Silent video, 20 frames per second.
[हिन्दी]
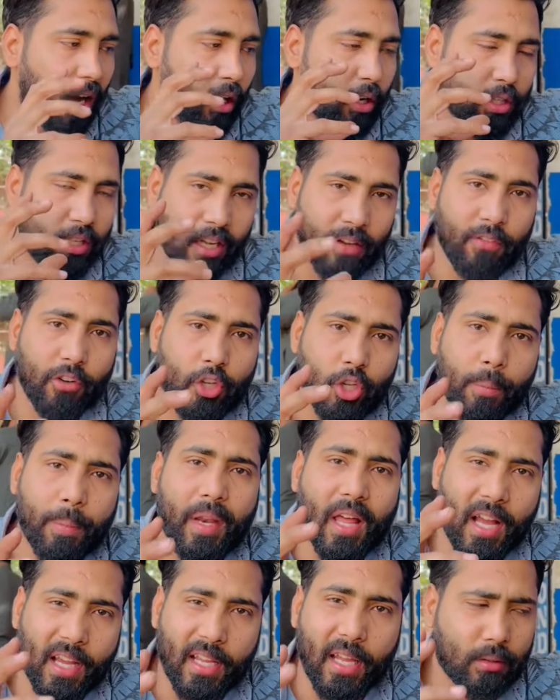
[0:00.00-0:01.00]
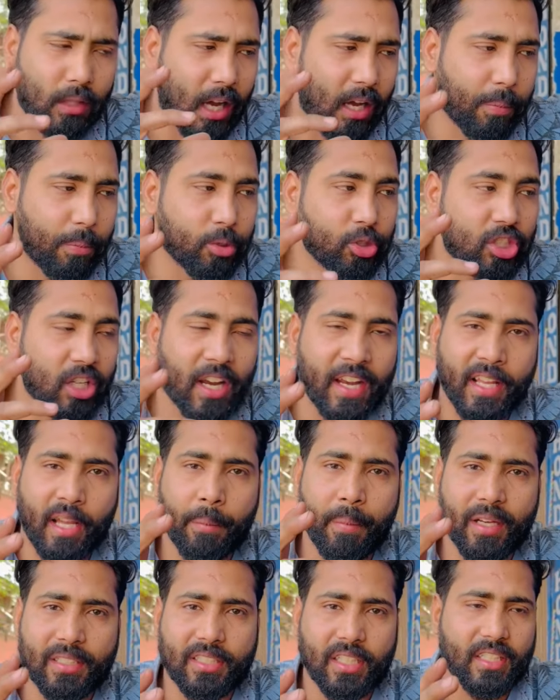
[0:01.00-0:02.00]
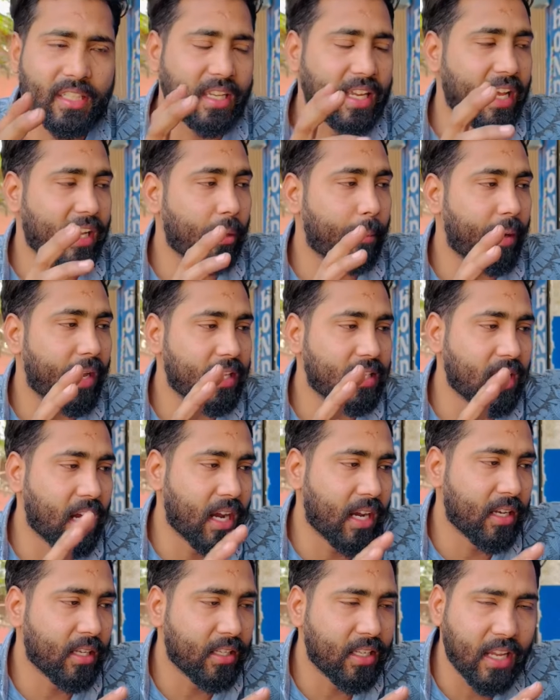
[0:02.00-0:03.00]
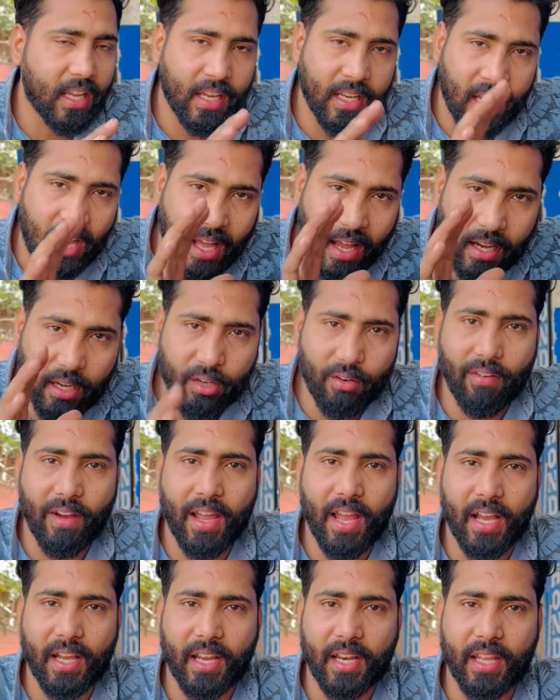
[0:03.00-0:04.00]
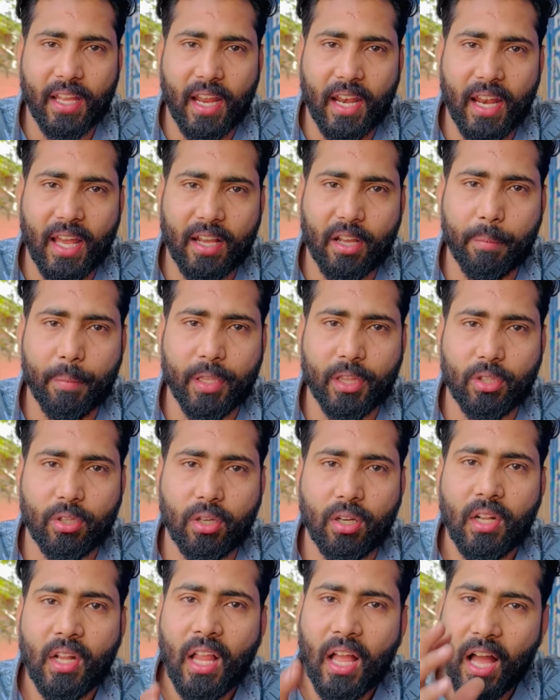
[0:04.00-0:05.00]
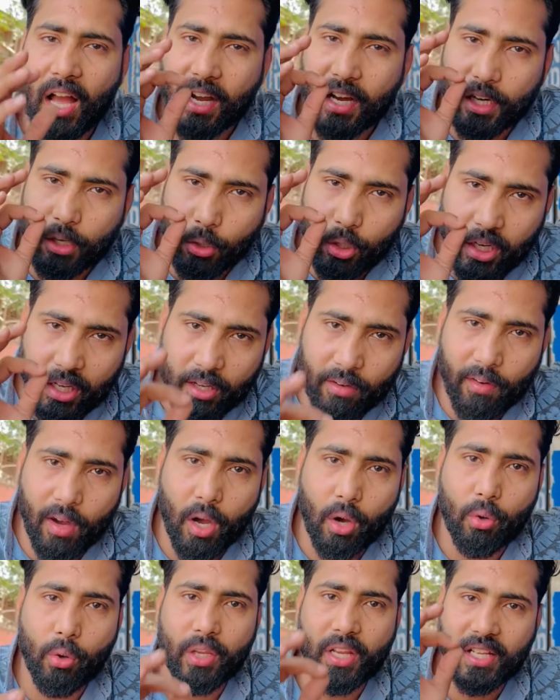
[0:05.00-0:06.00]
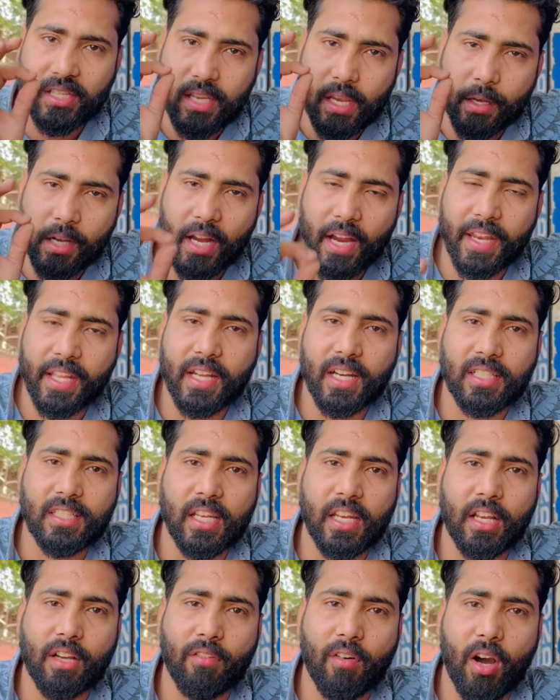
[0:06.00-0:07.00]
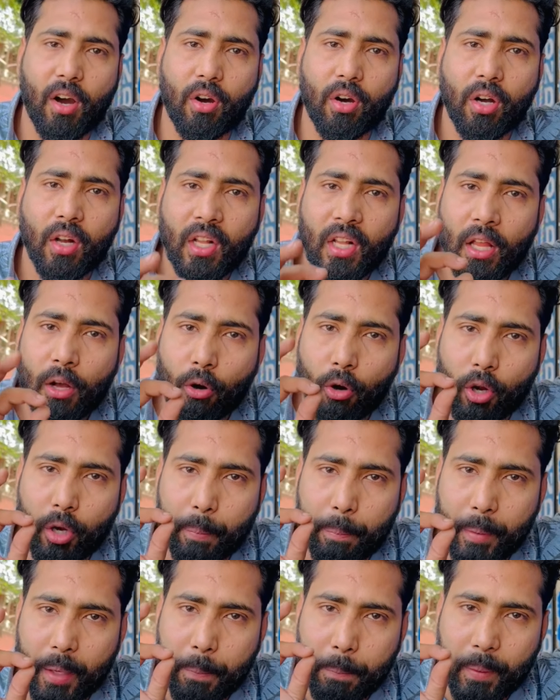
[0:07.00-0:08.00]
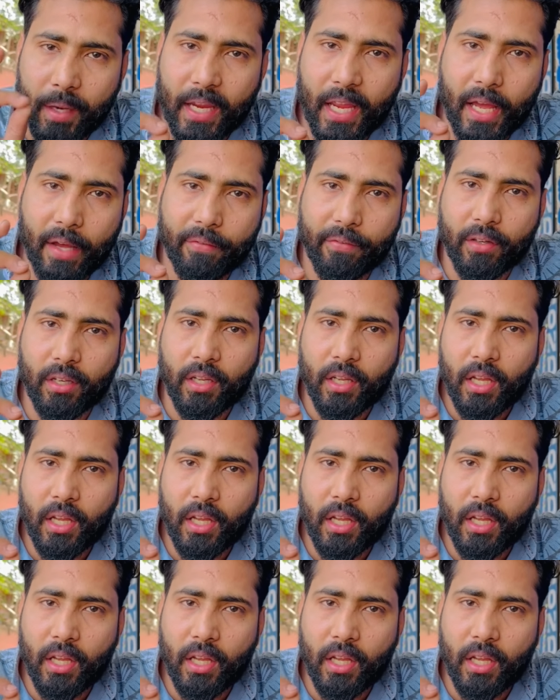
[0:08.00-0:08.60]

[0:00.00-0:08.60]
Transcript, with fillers: और ये वीडियो बना के तक पहुंचाने का मकसद ये है कि भाई जान ये ना लगवाया करें अल्लाह के बंदो अगर कोई लगवाओ कोई अच्छे कारीगर से लगवाओ और पीपीएफ